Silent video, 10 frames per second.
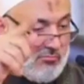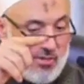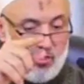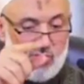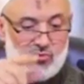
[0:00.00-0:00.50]

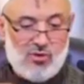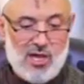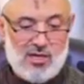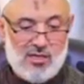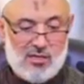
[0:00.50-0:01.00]

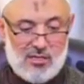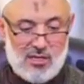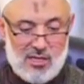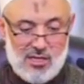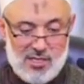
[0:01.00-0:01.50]
مروا على
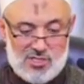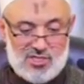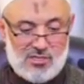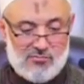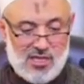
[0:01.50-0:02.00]

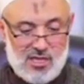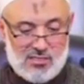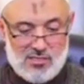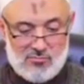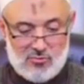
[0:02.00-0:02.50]
الحجر
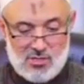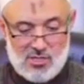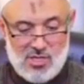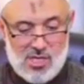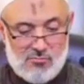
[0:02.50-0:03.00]
مكان تبوك